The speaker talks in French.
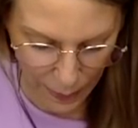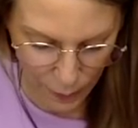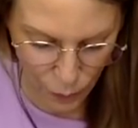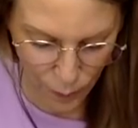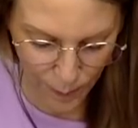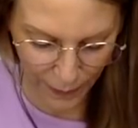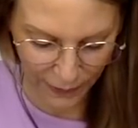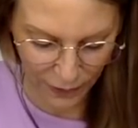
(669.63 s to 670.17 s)

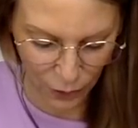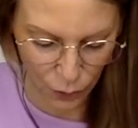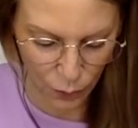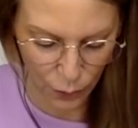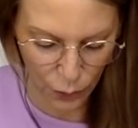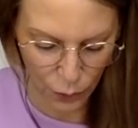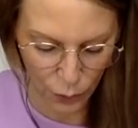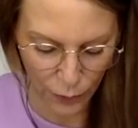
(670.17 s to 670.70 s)
une,
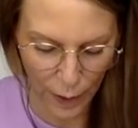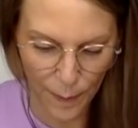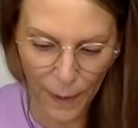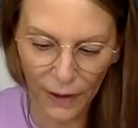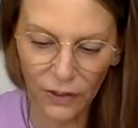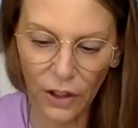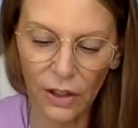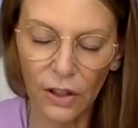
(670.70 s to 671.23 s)
personne, une nouvelle
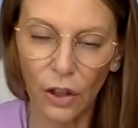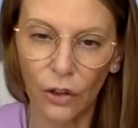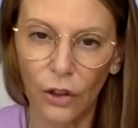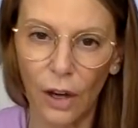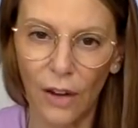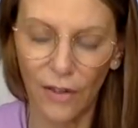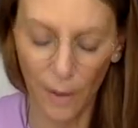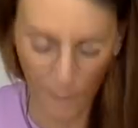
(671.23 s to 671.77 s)
personne qui entre
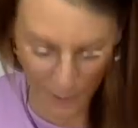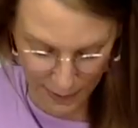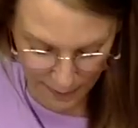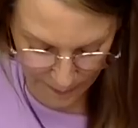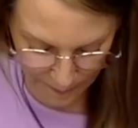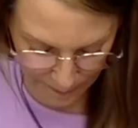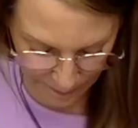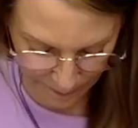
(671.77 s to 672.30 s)
dans la famille,
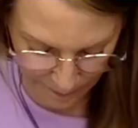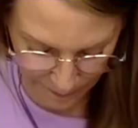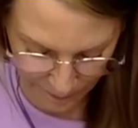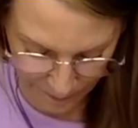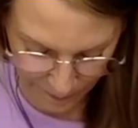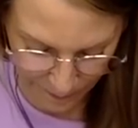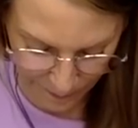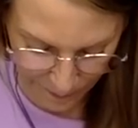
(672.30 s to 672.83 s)

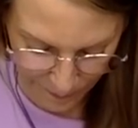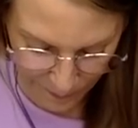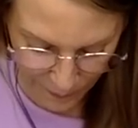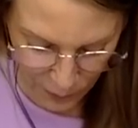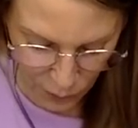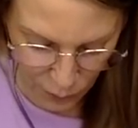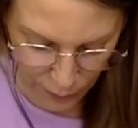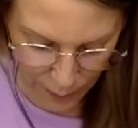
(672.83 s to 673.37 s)

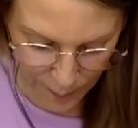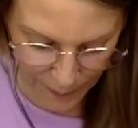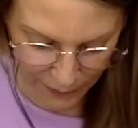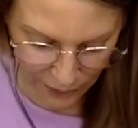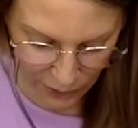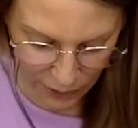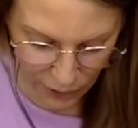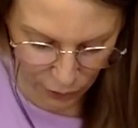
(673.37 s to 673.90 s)
une nouvelle
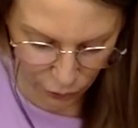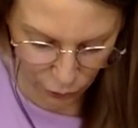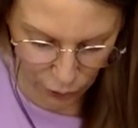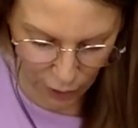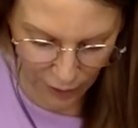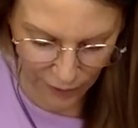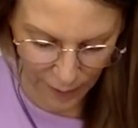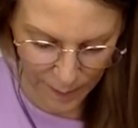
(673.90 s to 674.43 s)
personne qui entre
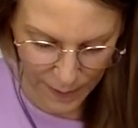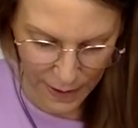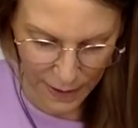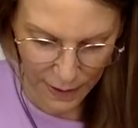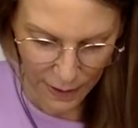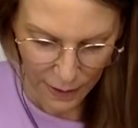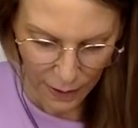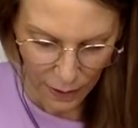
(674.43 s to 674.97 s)
dans la
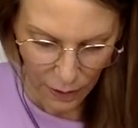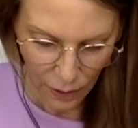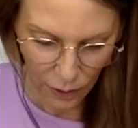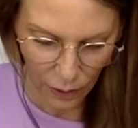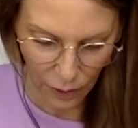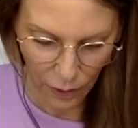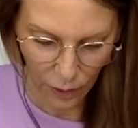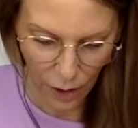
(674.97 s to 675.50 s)
famille,
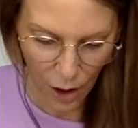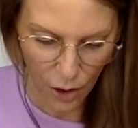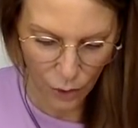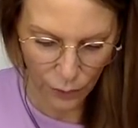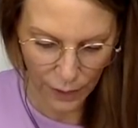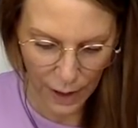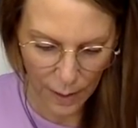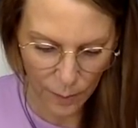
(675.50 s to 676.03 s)
euh, un
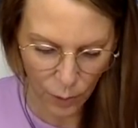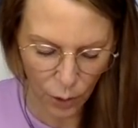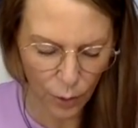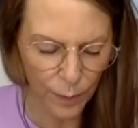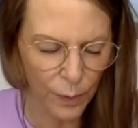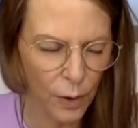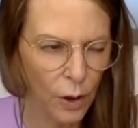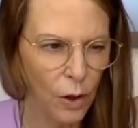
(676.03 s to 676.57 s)
nouvel amour,
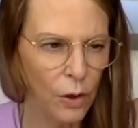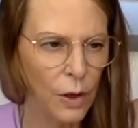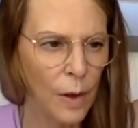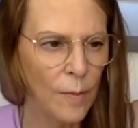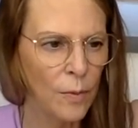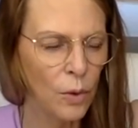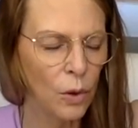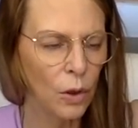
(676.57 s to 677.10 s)
un
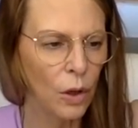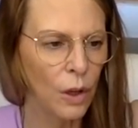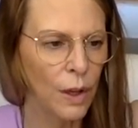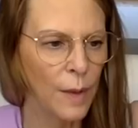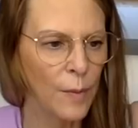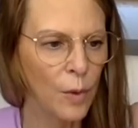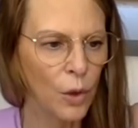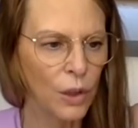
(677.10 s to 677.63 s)
amour, un
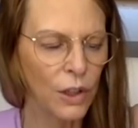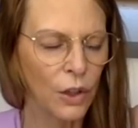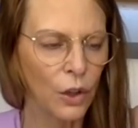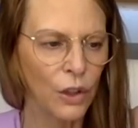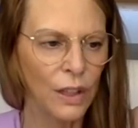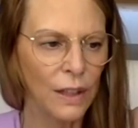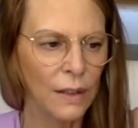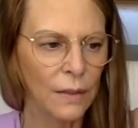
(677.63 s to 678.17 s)
amour qui
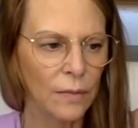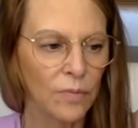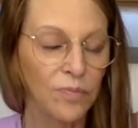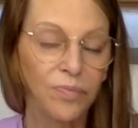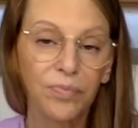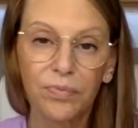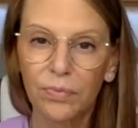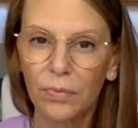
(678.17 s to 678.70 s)
renaît,
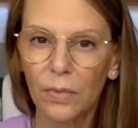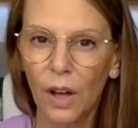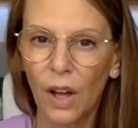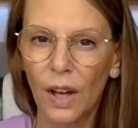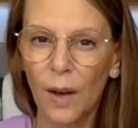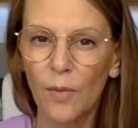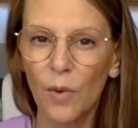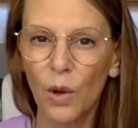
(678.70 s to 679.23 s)

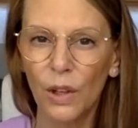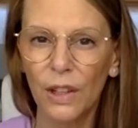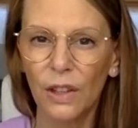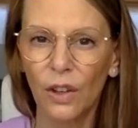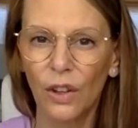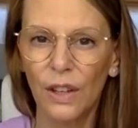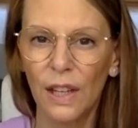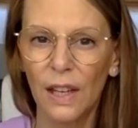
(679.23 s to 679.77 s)
un amour qui
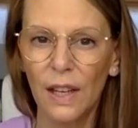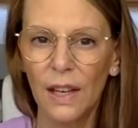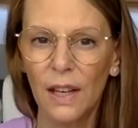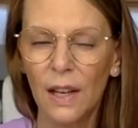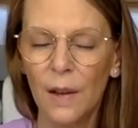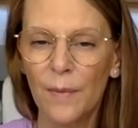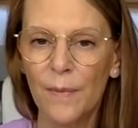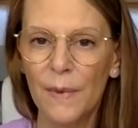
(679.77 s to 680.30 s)
renaît,
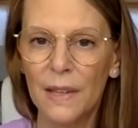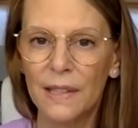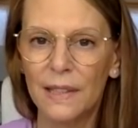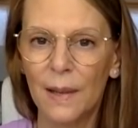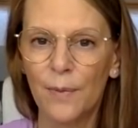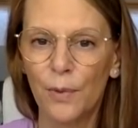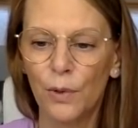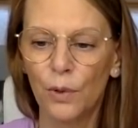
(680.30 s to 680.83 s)
mais
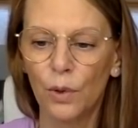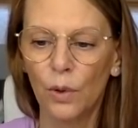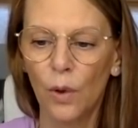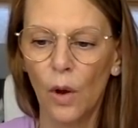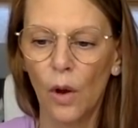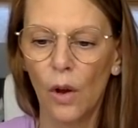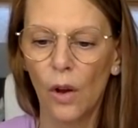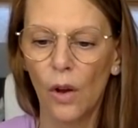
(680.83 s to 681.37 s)
c'est
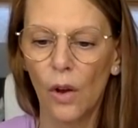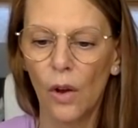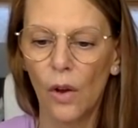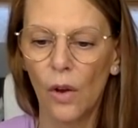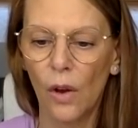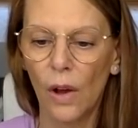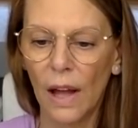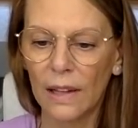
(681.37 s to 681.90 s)
plutôt euh,
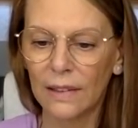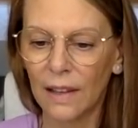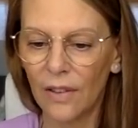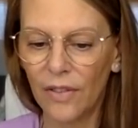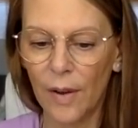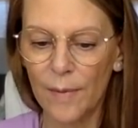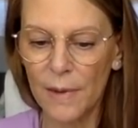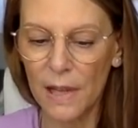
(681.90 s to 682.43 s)

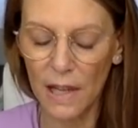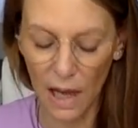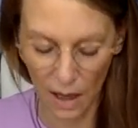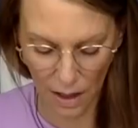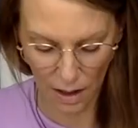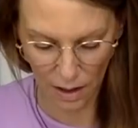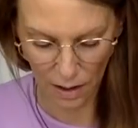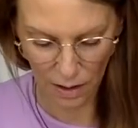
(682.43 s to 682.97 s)
intrafamilial.